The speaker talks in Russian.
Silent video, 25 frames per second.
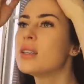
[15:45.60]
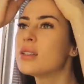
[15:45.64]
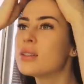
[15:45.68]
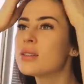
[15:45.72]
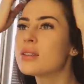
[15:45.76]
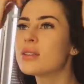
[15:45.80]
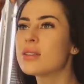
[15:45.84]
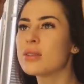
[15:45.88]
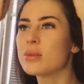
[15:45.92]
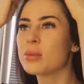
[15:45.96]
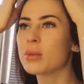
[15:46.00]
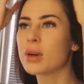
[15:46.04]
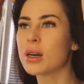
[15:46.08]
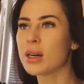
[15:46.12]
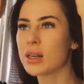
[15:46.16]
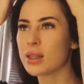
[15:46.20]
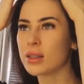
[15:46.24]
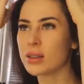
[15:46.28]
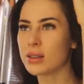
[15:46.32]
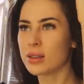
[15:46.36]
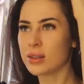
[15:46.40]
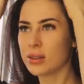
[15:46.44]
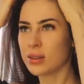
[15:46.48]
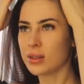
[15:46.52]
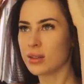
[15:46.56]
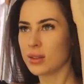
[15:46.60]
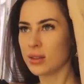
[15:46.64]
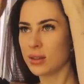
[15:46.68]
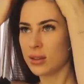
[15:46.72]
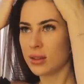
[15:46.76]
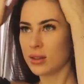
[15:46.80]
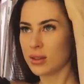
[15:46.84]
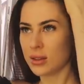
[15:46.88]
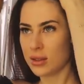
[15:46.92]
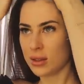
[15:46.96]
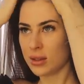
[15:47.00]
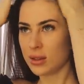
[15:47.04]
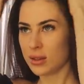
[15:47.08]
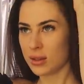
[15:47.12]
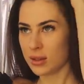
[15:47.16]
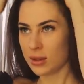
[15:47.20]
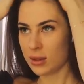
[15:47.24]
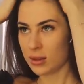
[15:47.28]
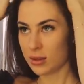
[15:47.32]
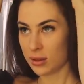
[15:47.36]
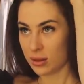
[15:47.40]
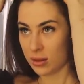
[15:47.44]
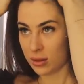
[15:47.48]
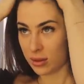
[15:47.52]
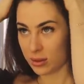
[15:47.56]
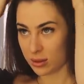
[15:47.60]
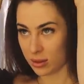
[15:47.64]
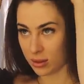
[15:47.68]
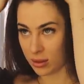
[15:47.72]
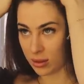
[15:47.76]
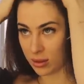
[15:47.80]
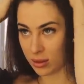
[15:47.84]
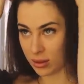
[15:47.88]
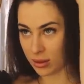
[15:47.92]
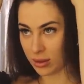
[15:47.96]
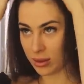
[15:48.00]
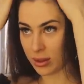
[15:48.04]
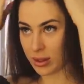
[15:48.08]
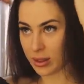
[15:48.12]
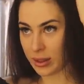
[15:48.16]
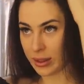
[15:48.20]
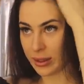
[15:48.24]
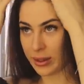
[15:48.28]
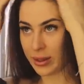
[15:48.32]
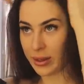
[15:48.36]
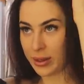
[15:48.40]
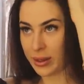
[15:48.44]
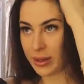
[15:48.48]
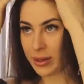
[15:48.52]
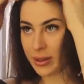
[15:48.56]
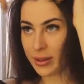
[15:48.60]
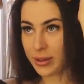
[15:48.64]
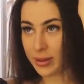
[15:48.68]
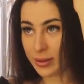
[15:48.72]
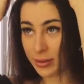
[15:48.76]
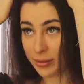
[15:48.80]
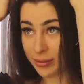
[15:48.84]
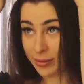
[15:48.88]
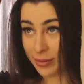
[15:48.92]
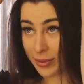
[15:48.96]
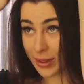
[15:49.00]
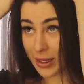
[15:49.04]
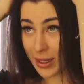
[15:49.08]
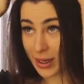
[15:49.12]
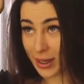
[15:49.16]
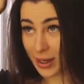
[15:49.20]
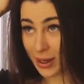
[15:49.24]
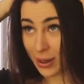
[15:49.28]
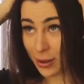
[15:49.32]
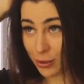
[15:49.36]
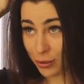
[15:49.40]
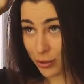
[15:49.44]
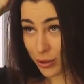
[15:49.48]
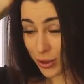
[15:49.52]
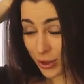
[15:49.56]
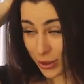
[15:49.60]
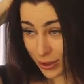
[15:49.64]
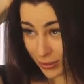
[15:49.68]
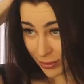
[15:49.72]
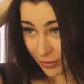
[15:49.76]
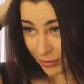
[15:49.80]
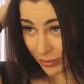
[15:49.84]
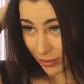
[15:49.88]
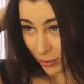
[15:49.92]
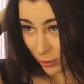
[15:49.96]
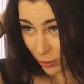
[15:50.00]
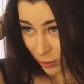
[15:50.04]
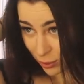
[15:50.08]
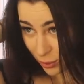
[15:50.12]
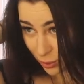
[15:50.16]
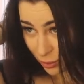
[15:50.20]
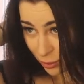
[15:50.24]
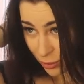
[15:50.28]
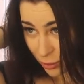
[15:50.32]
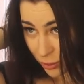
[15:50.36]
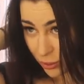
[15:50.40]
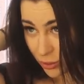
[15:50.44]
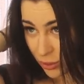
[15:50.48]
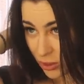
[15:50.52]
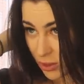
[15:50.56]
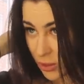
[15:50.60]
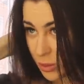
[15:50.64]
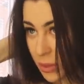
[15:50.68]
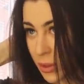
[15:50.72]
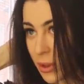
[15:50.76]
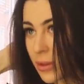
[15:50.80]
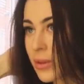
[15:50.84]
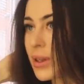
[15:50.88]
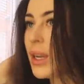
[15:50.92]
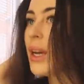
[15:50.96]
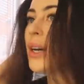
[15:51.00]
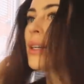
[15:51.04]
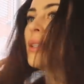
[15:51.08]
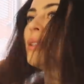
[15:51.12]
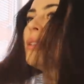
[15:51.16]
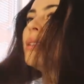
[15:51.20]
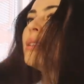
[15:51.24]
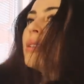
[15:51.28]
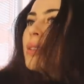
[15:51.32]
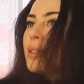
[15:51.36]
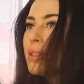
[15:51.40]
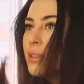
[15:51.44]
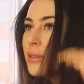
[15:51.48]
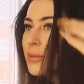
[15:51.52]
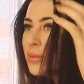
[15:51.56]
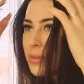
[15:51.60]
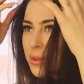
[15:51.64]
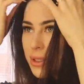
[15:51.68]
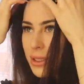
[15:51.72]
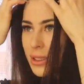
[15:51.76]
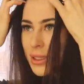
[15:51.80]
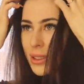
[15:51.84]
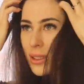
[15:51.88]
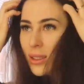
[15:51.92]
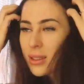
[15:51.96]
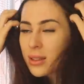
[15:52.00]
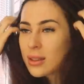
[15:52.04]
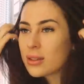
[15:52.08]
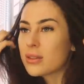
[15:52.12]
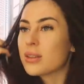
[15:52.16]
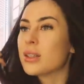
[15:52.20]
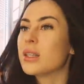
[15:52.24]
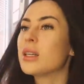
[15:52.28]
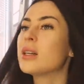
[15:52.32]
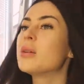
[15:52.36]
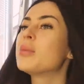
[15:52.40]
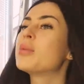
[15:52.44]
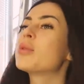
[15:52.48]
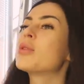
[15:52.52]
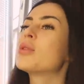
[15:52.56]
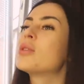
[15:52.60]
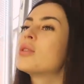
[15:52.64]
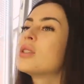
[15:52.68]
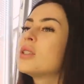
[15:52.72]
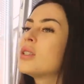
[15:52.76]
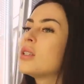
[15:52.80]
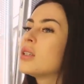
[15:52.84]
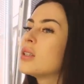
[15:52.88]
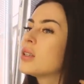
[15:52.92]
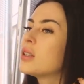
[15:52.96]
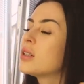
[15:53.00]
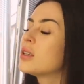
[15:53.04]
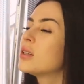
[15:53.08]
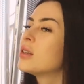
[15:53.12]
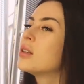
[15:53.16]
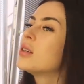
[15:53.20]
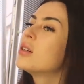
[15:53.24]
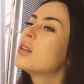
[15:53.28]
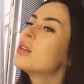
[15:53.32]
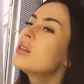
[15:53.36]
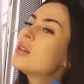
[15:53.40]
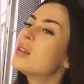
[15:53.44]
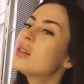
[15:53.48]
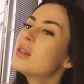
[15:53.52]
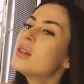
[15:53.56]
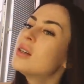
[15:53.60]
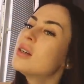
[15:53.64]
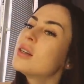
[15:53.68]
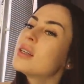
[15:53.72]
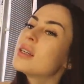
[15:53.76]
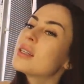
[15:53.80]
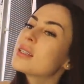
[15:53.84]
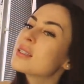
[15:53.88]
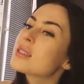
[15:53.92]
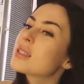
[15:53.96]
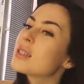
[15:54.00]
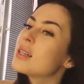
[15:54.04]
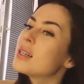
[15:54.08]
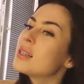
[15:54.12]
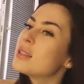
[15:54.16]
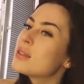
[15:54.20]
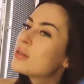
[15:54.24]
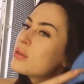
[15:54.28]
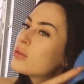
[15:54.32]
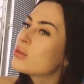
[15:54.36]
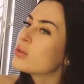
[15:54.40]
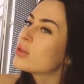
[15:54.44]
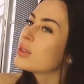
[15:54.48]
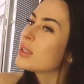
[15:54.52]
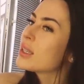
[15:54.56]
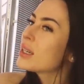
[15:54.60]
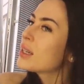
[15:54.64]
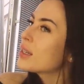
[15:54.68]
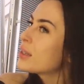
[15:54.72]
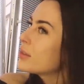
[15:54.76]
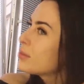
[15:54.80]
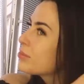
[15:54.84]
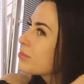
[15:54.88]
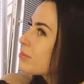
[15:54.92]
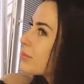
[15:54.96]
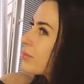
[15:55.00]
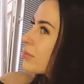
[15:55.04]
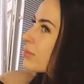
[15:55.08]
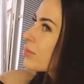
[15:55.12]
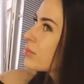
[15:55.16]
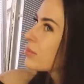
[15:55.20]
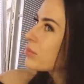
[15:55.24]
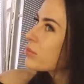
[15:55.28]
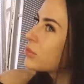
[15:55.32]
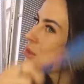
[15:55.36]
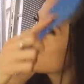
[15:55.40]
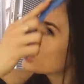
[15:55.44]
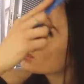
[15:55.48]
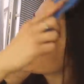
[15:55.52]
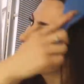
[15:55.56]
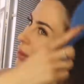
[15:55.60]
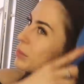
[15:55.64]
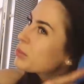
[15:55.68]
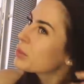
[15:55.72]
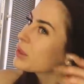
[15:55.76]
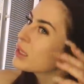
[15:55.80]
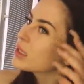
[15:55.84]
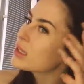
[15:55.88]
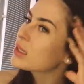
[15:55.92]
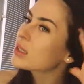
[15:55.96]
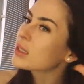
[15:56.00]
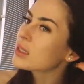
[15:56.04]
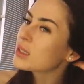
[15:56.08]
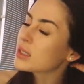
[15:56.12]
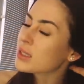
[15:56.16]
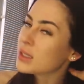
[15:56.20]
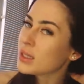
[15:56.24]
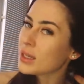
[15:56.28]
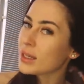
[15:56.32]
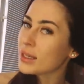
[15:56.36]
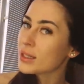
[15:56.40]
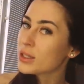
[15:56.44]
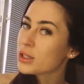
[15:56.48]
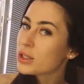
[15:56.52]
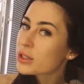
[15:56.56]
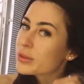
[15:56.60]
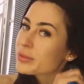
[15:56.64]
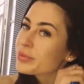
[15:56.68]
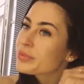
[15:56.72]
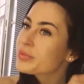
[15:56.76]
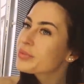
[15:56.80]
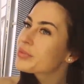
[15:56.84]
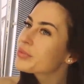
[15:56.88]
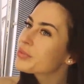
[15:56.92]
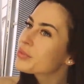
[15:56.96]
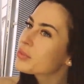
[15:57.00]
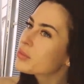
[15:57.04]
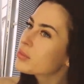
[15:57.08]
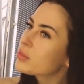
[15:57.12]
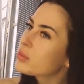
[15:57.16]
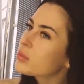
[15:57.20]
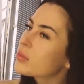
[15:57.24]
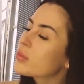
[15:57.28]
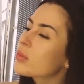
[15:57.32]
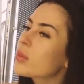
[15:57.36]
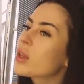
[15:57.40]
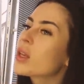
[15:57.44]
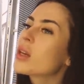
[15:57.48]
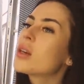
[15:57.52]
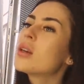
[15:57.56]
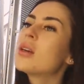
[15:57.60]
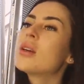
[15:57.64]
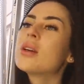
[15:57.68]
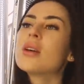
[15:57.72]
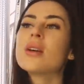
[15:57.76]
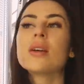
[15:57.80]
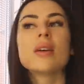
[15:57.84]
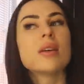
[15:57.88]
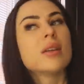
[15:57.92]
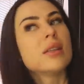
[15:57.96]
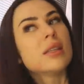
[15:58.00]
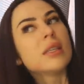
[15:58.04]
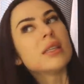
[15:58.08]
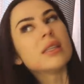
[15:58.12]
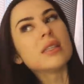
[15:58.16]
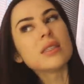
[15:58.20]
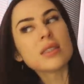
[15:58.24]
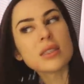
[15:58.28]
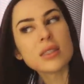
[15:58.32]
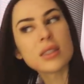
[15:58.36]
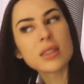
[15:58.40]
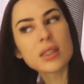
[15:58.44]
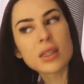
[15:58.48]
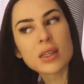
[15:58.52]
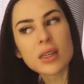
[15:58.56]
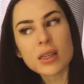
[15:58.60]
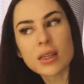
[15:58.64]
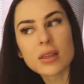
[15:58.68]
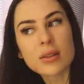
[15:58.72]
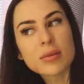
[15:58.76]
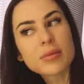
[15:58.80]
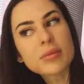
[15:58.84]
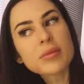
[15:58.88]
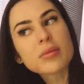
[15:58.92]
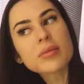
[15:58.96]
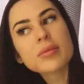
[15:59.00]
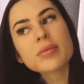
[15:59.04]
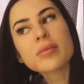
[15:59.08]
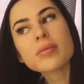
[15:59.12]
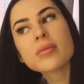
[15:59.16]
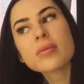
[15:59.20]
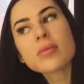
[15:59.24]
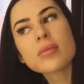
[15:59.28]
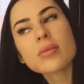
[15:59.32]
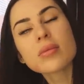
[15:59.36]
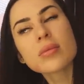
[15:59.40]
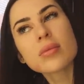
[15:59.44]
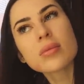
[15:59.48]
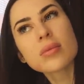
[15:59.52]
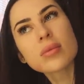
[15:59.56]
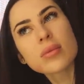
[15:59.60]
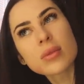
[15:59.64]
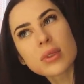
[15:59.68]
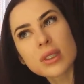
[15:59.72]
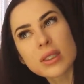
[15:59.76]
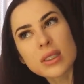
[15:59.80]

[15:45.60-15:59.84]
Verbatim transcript: не снимала. Эх, да уж. Ну, буду исправляться, честно говоря, просто рассказываю. Я вчера приехала с дачи, ездила к